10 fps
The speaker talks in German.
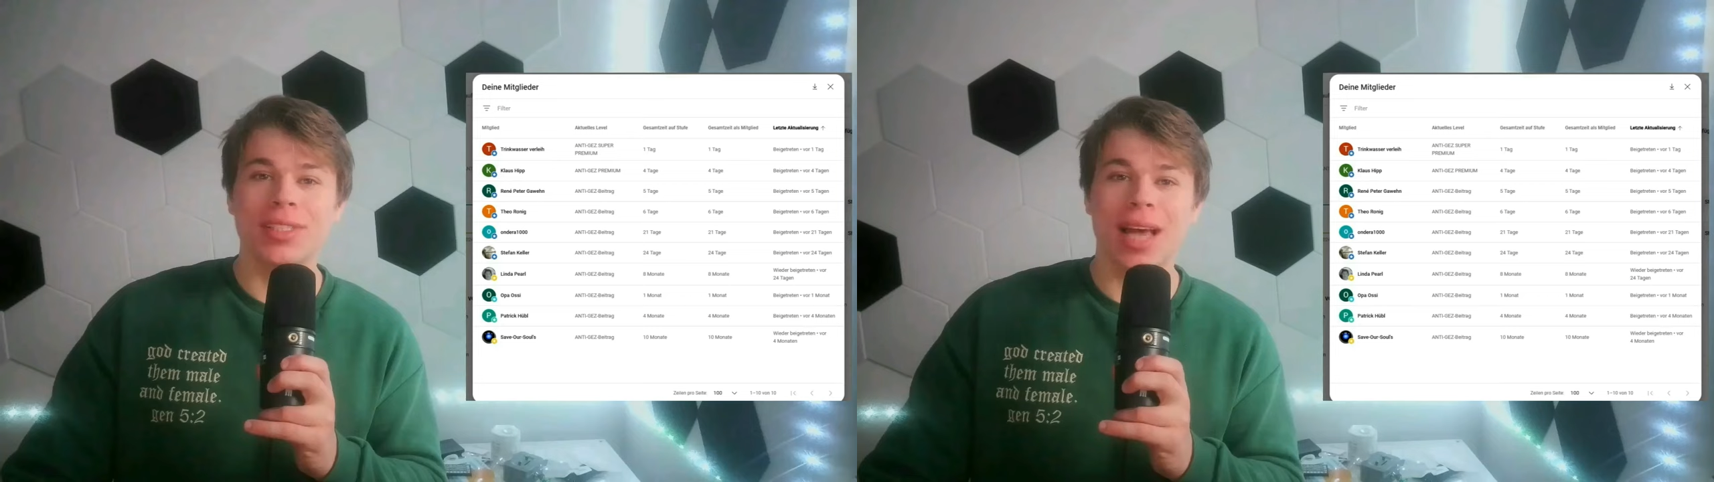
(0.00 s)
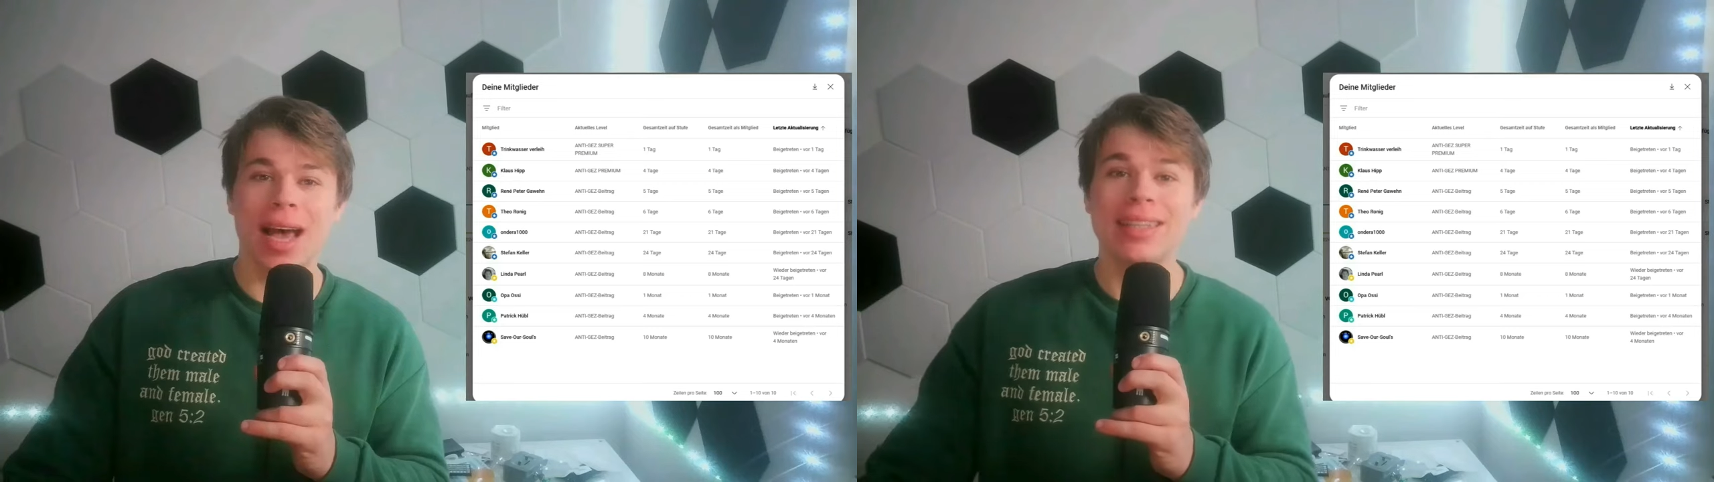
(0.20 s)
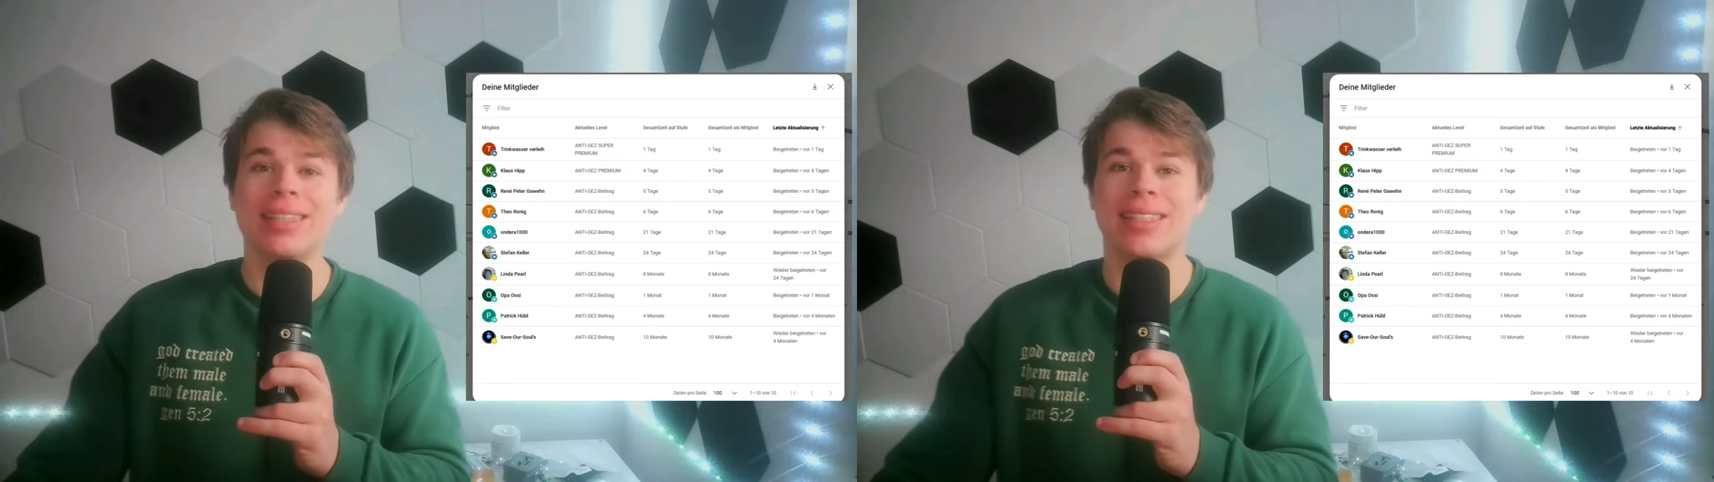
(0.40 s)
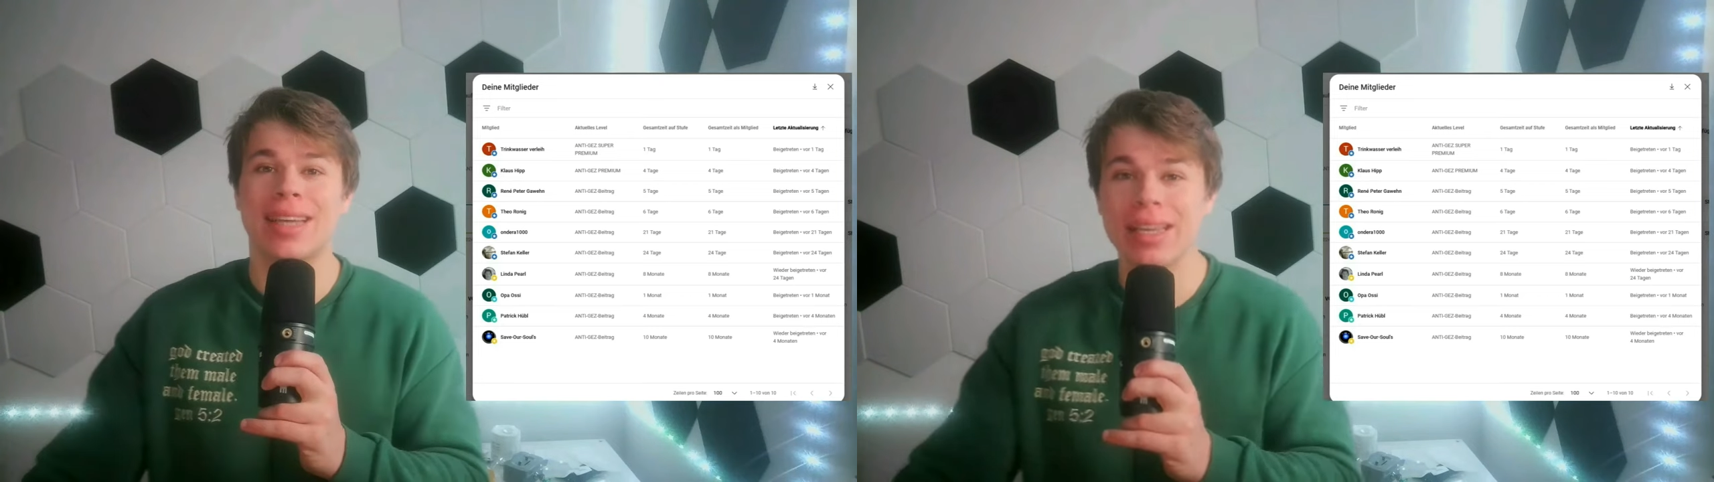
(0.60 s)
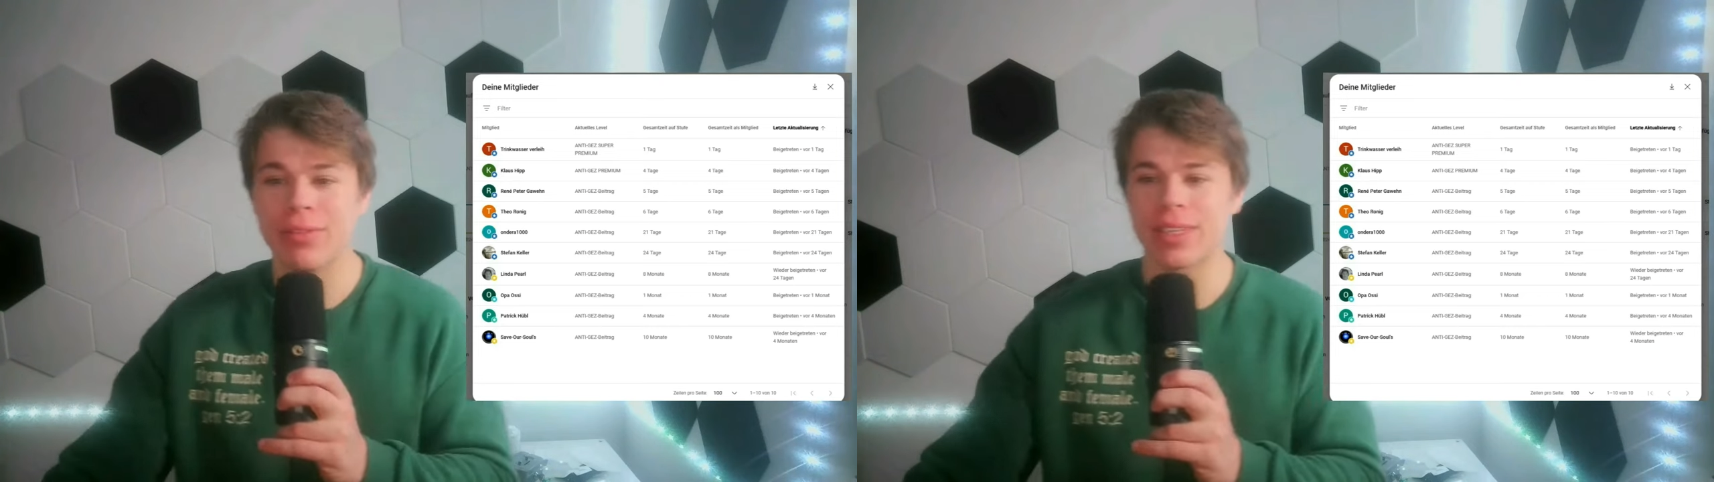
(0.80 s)
an
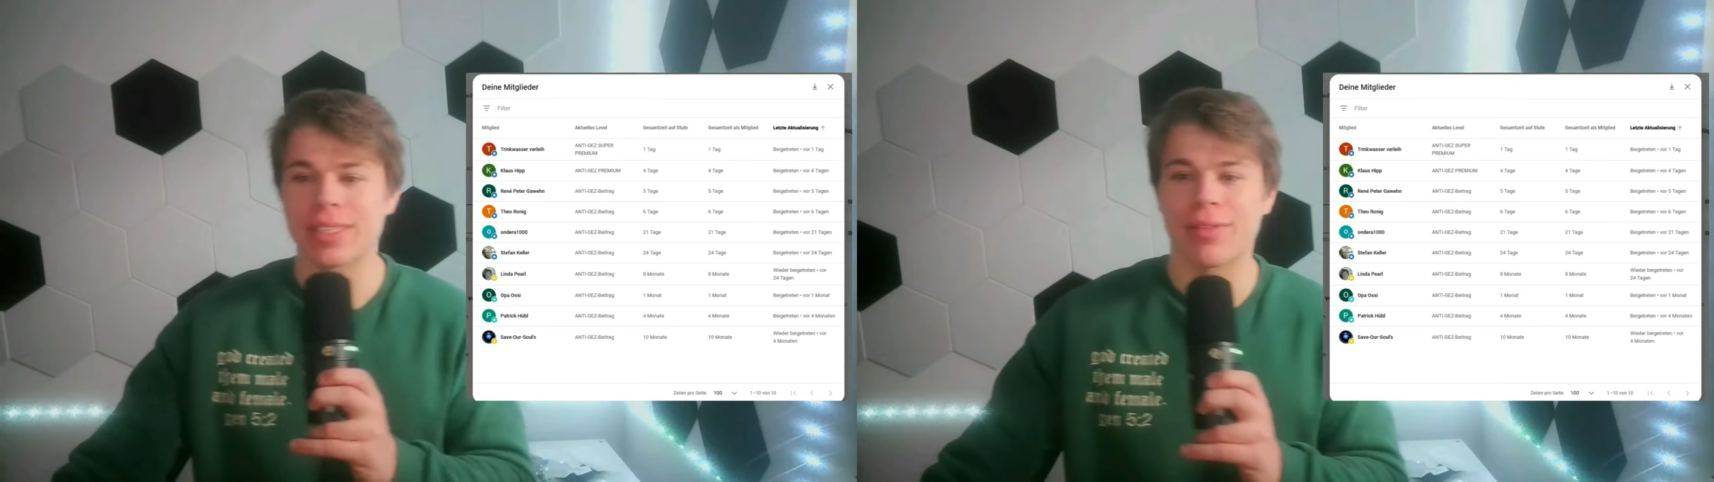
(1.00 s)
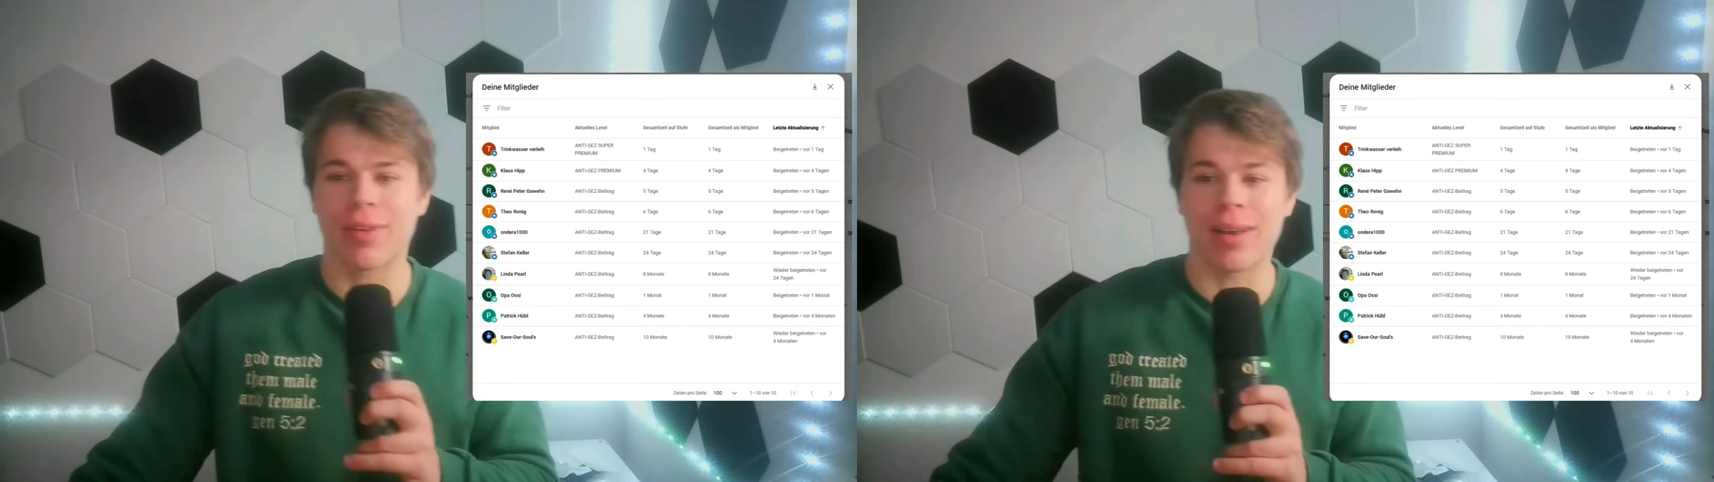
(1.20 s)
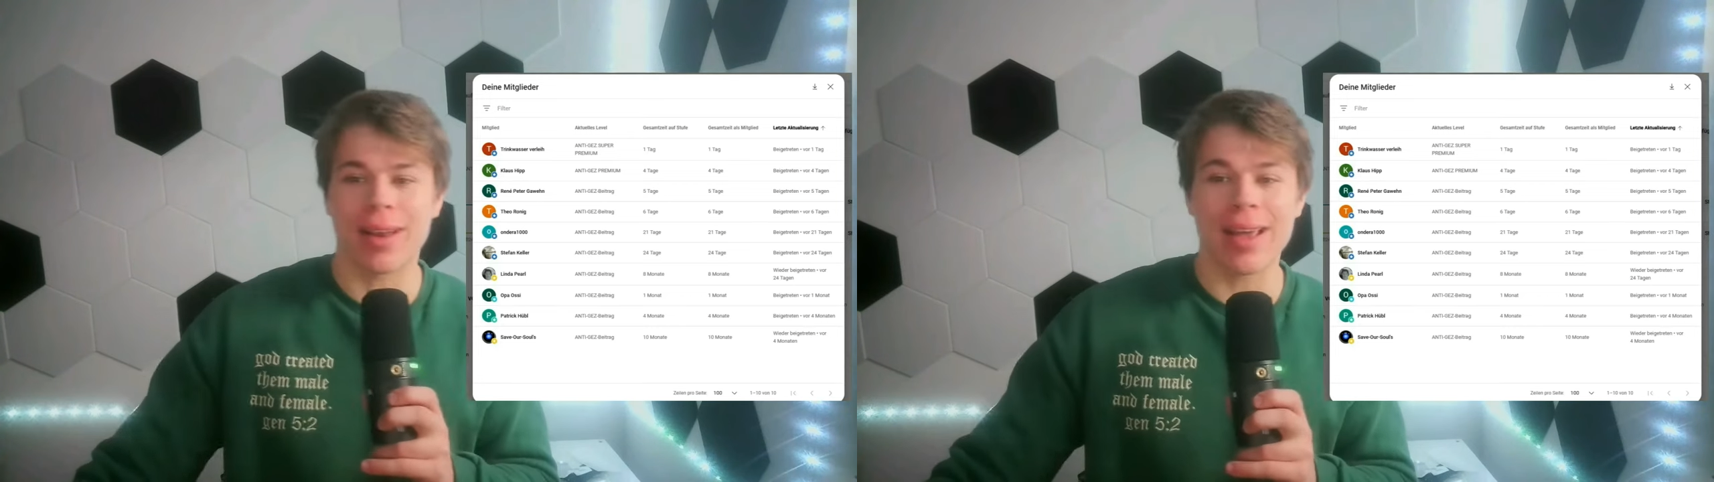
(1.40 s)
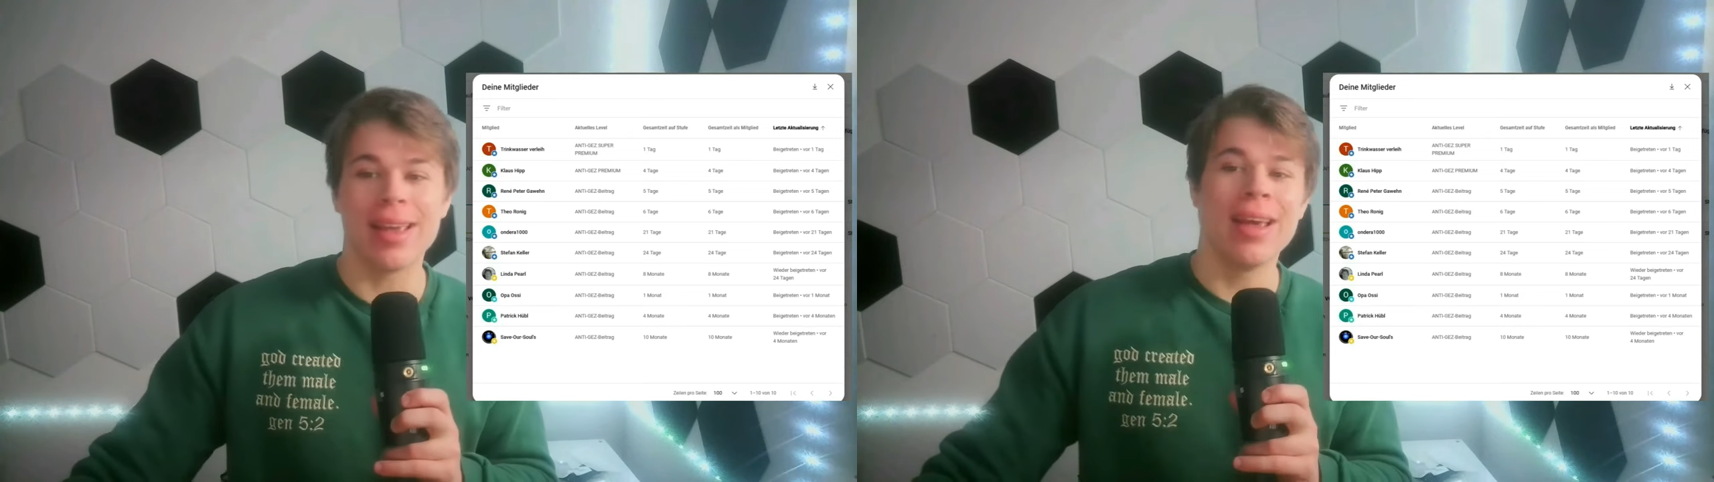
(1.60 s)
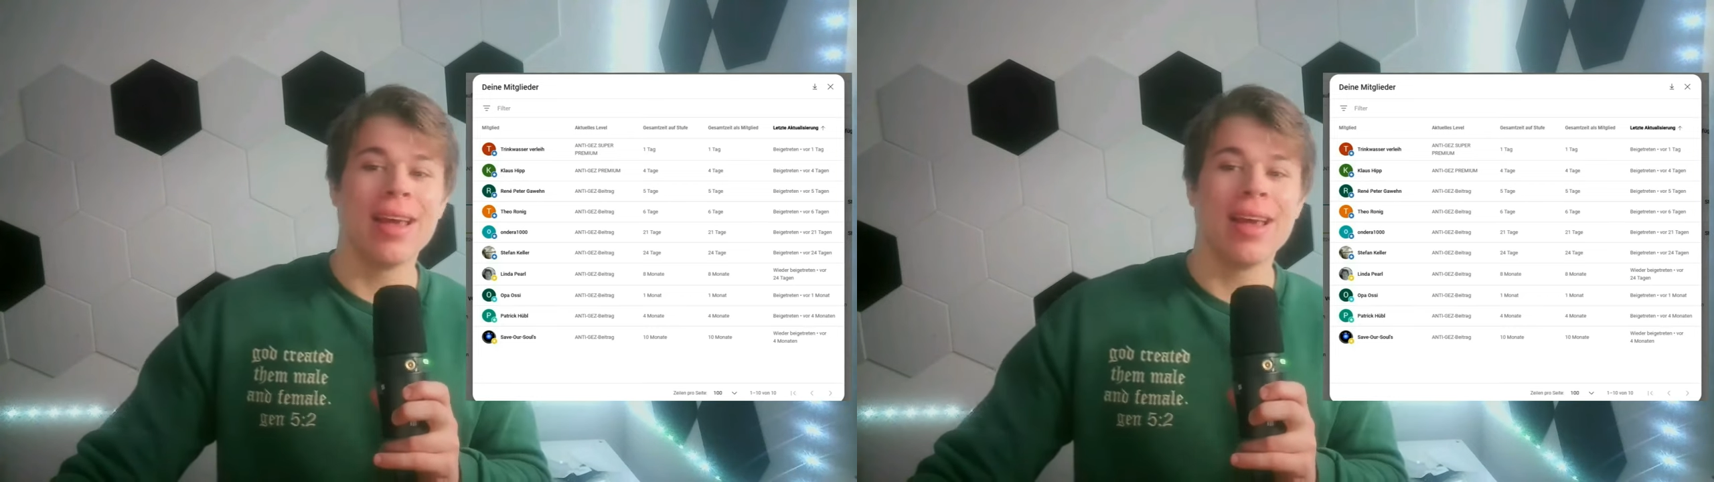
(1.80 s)
Trinkwasserverleih,